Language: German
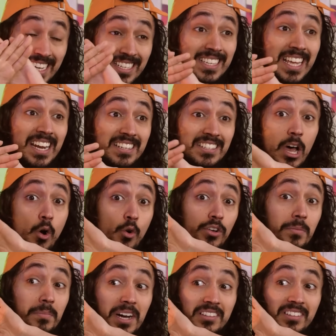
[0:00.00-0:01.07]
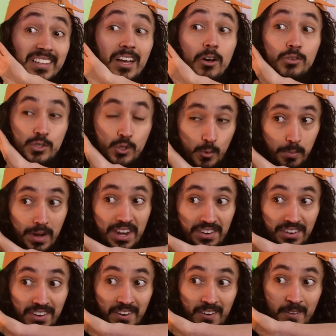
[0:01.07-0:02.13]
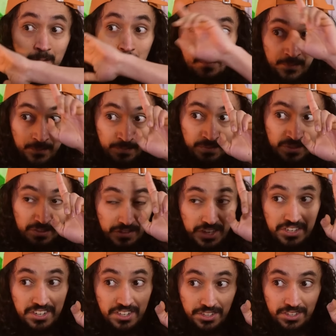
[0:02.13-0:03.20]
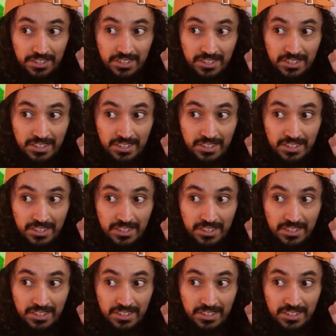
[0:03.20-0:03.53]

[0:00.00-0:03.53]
dass er das auch gemacht hat, auszublenden. Wichtig.